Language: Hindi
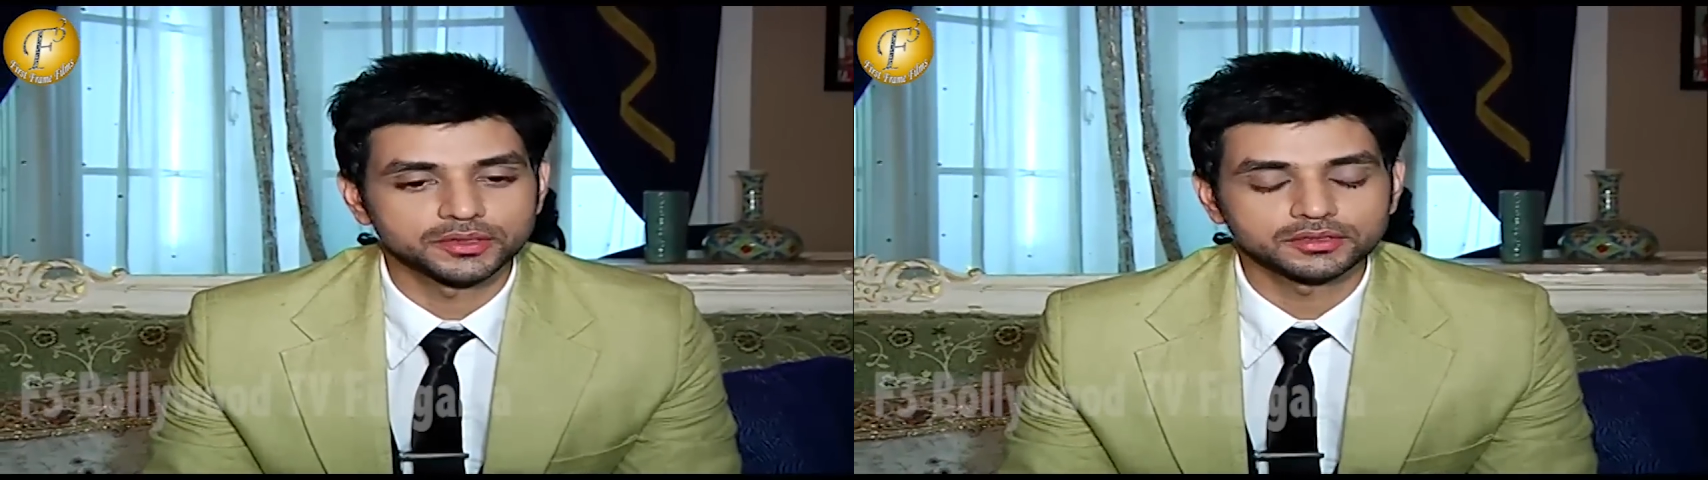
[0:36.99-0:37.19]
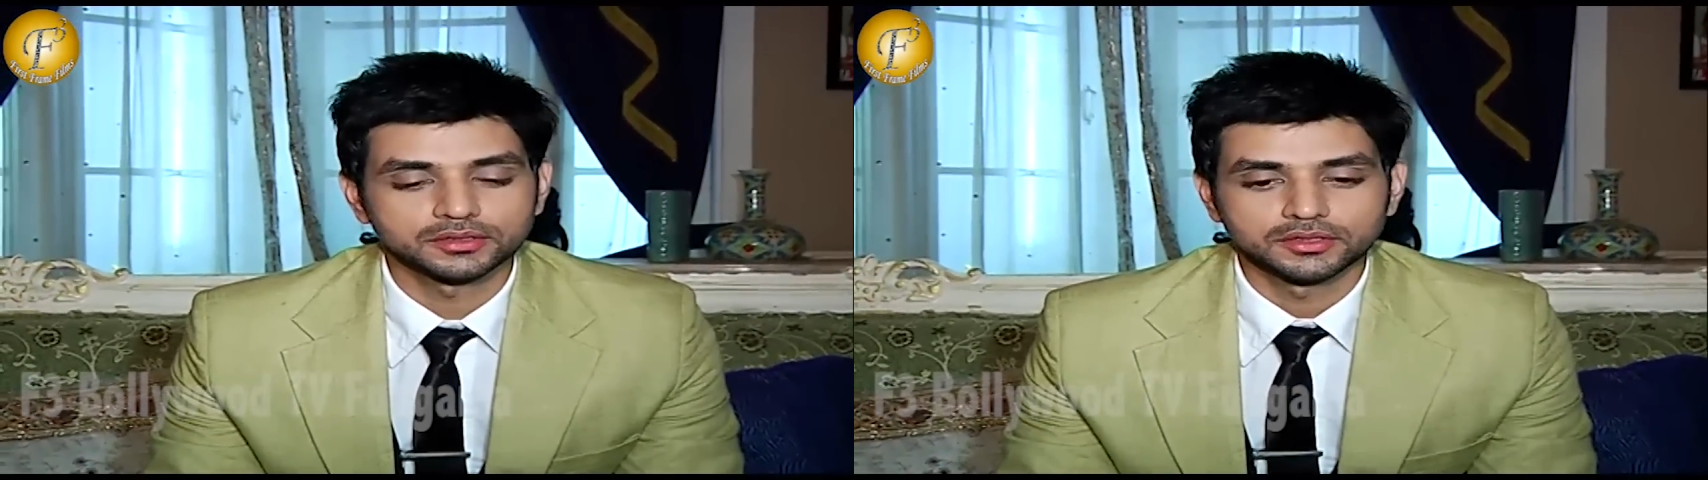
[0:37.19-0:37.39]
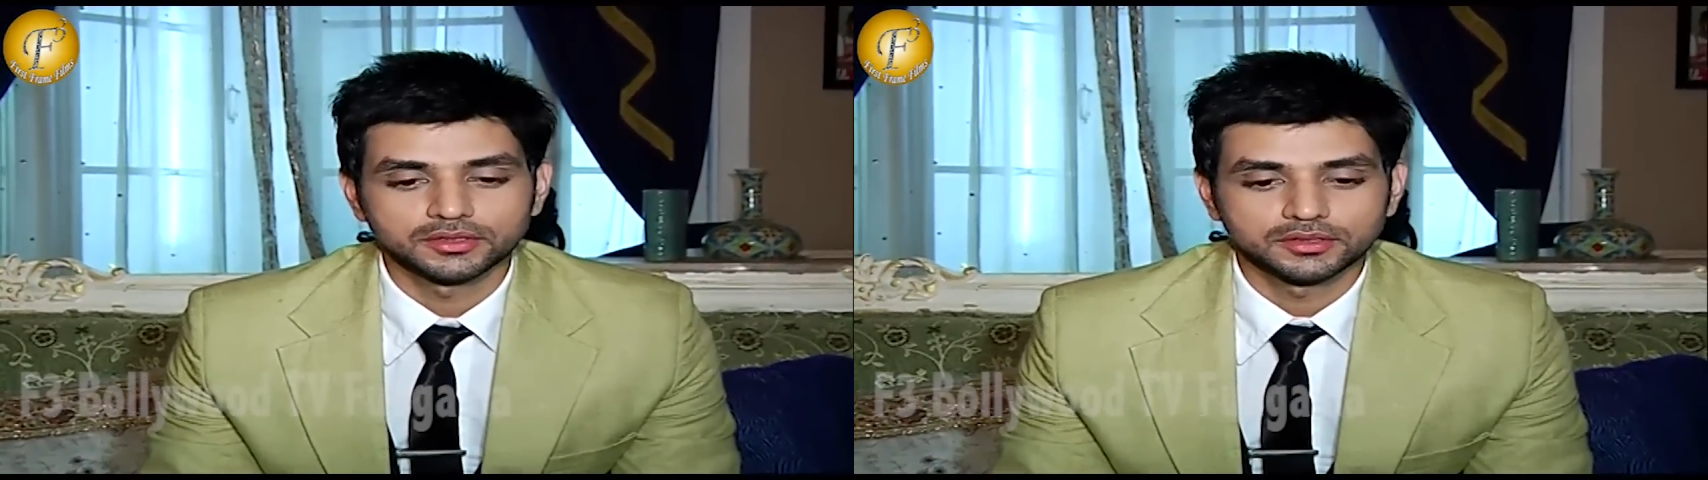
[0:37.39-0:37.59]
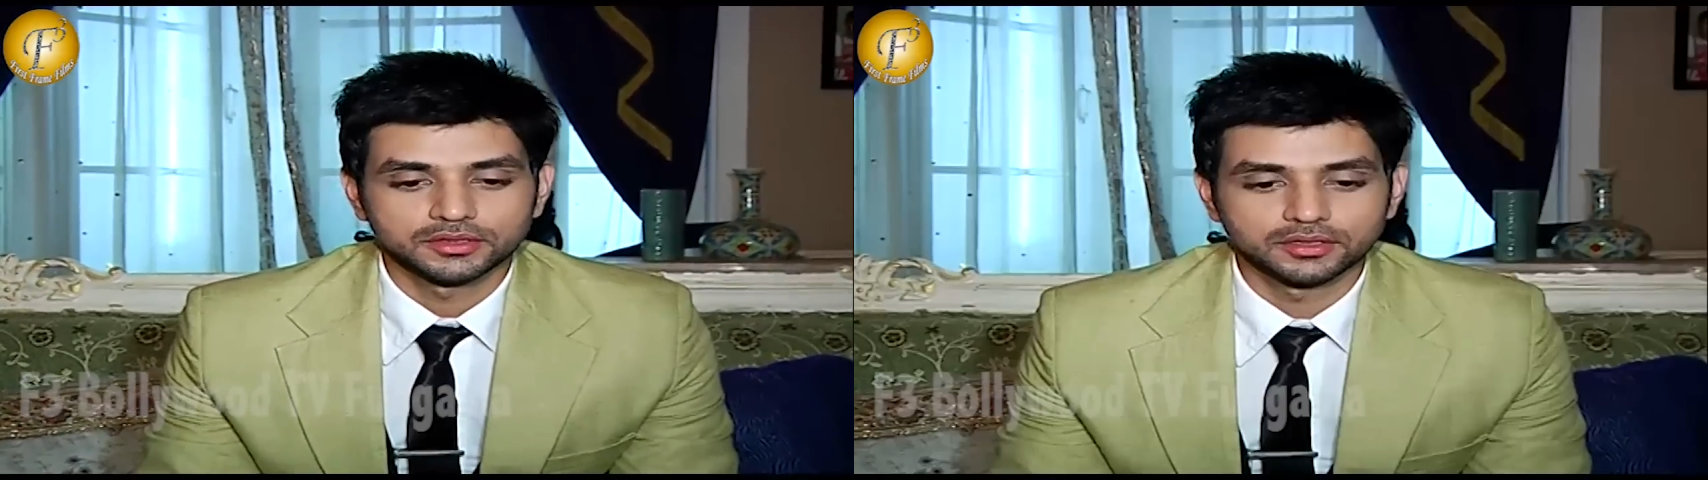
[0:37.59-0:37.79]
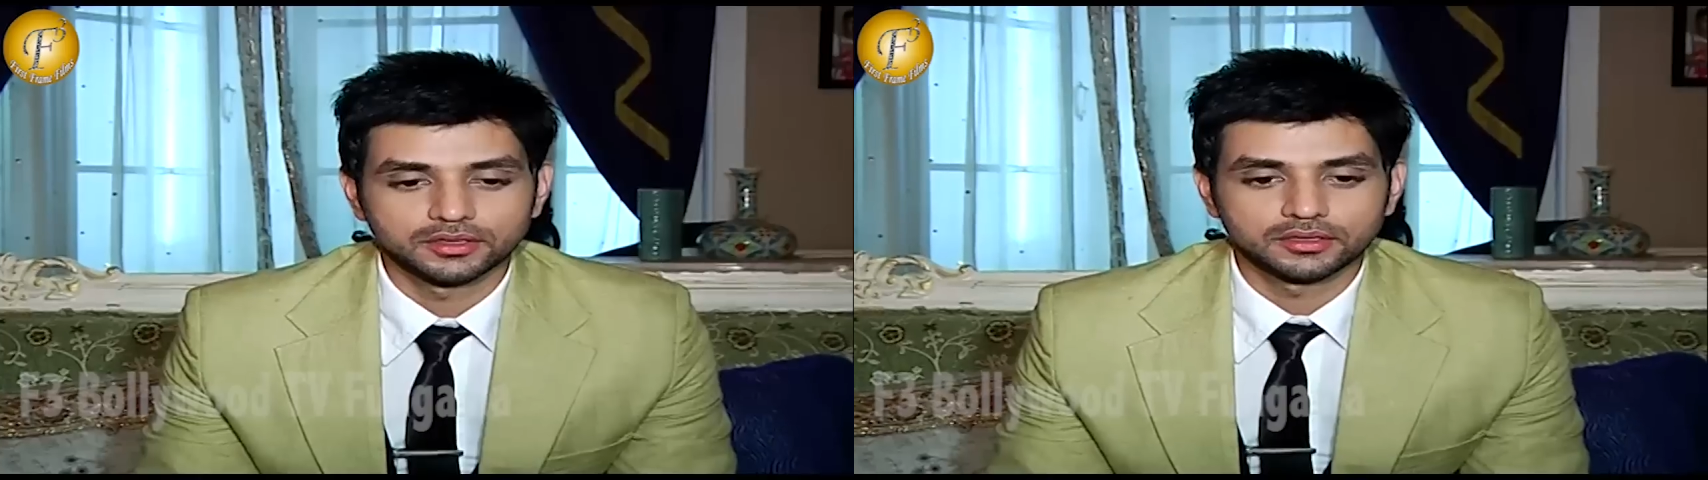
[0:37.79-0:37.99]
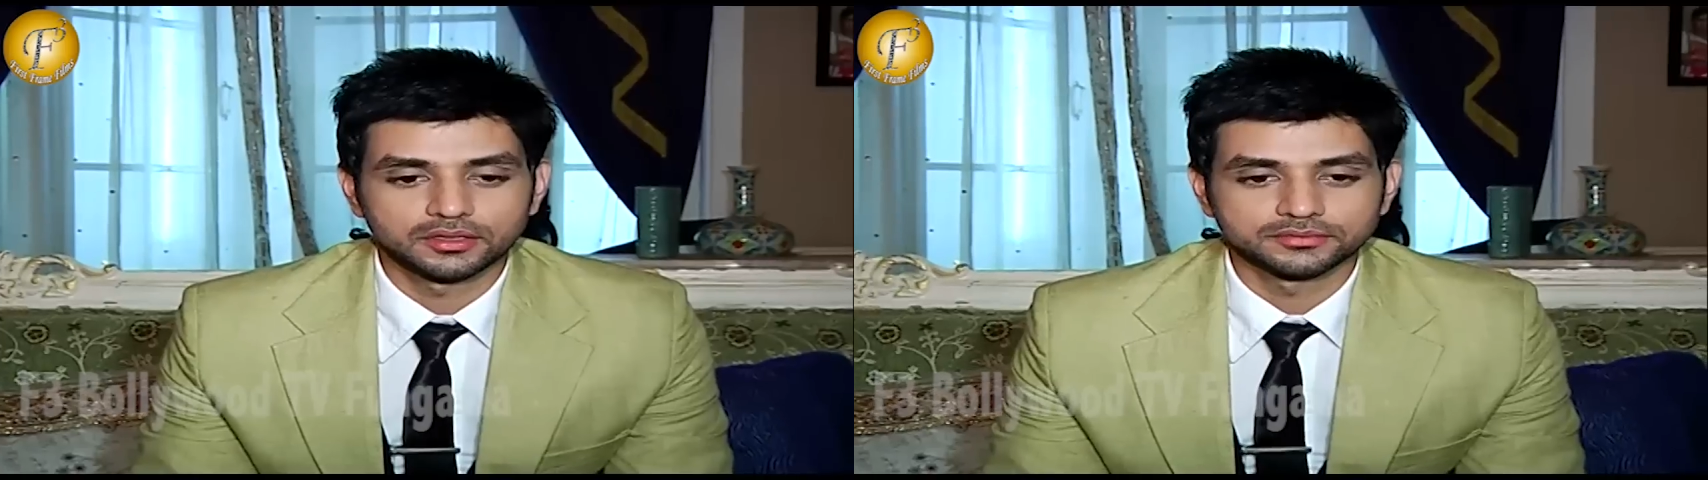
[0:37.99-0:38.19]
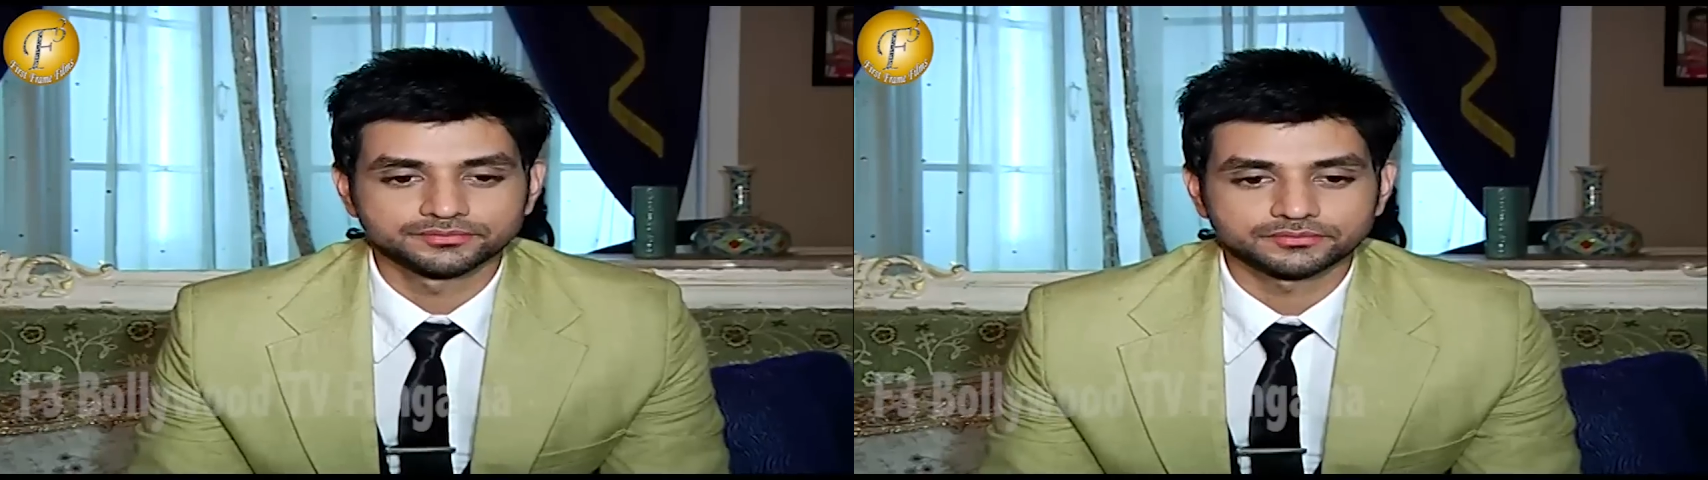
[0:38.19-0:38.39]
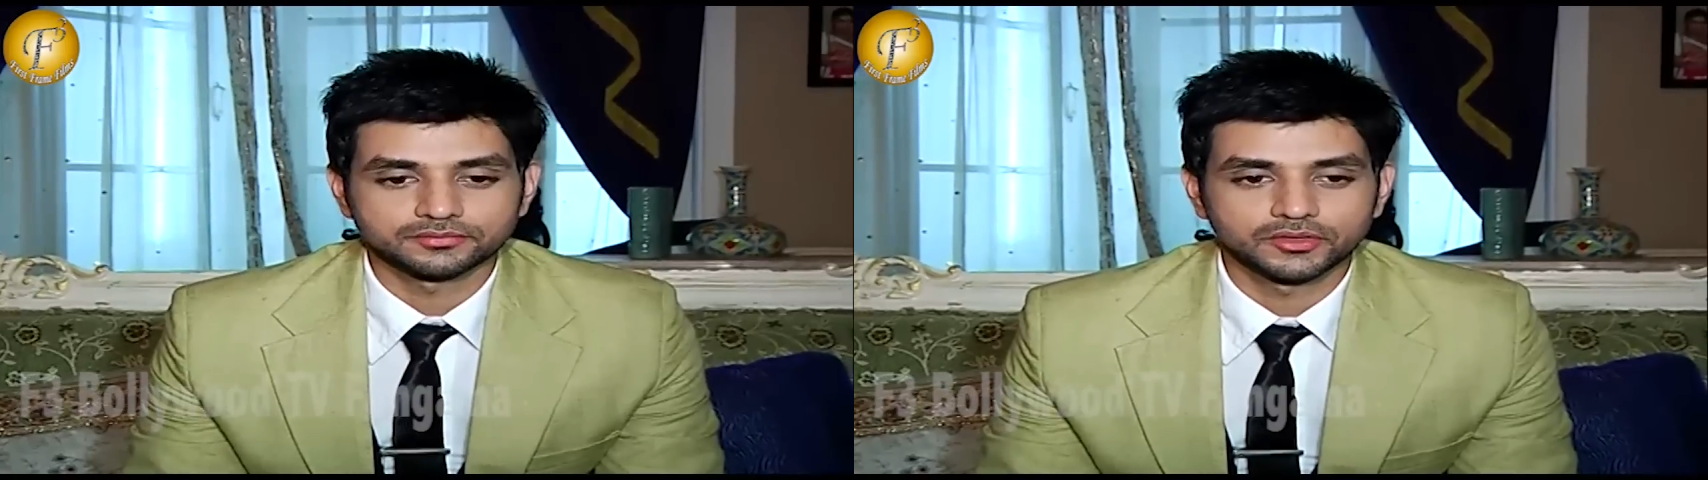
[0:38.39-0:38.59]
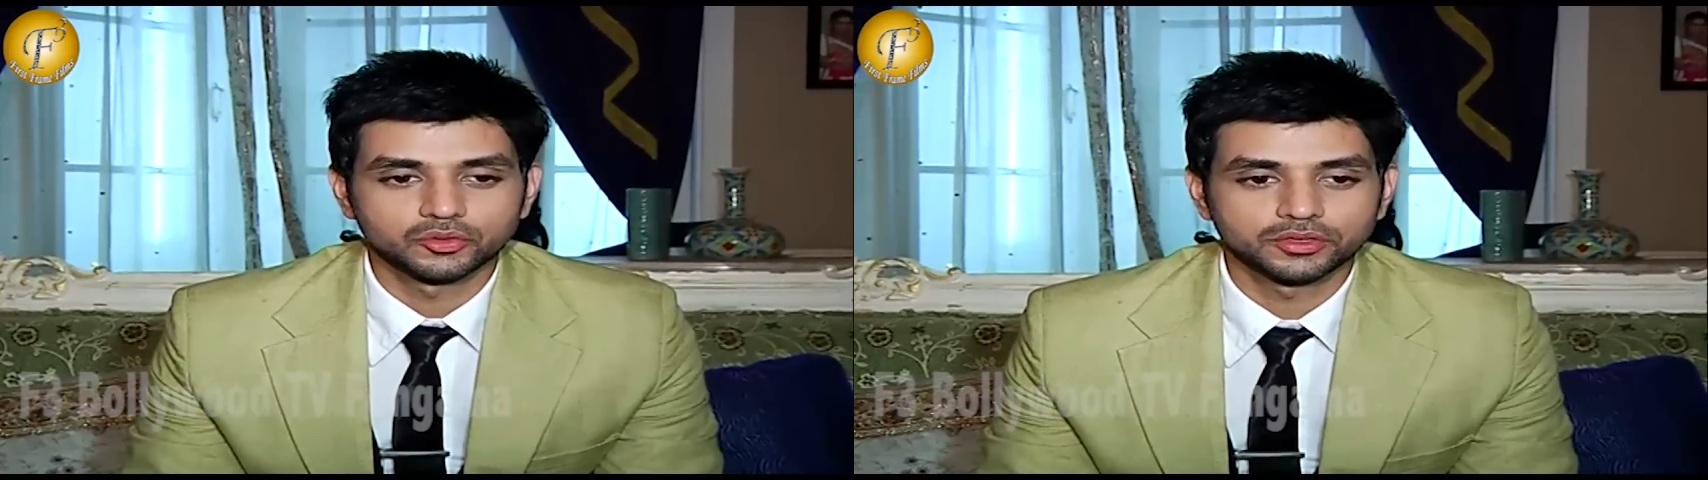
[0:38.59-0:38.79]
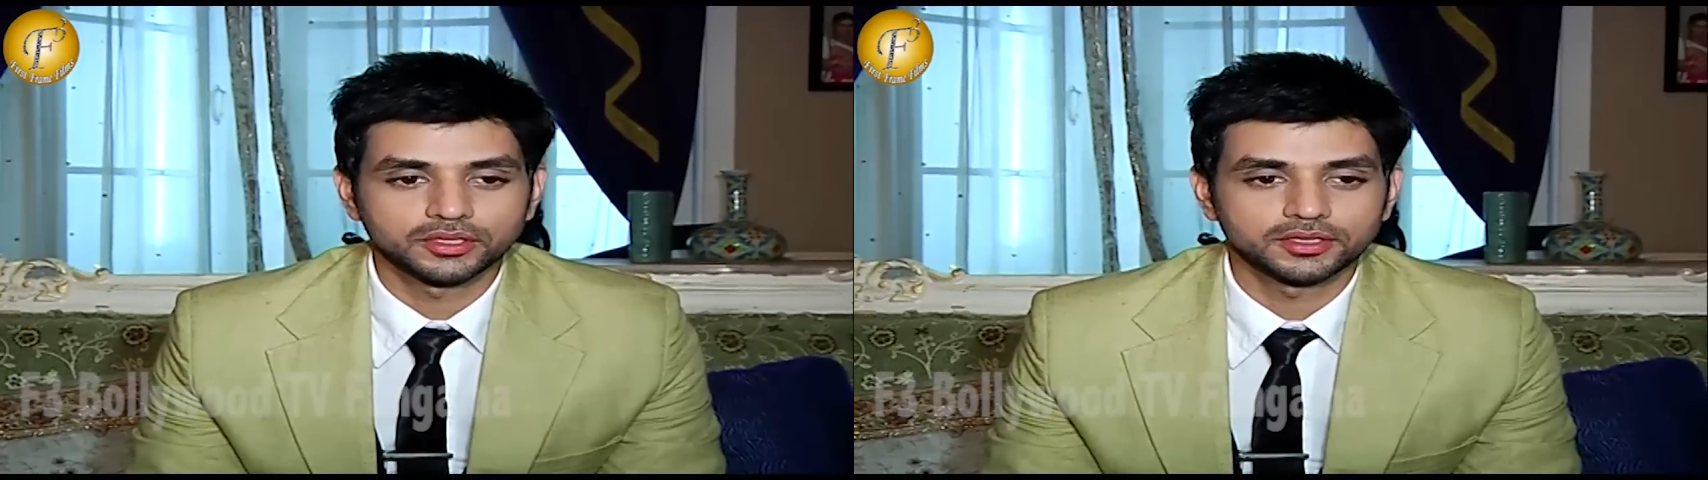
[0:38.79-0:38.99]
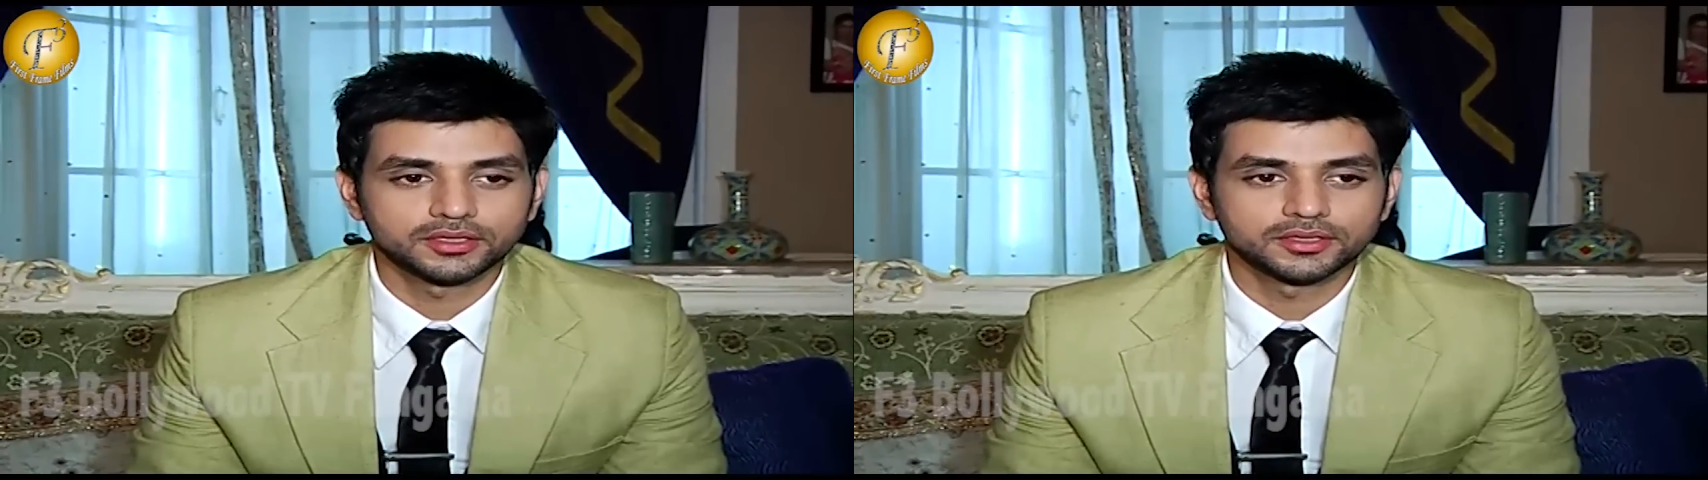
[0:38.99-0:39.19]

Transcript: पर क्योंकि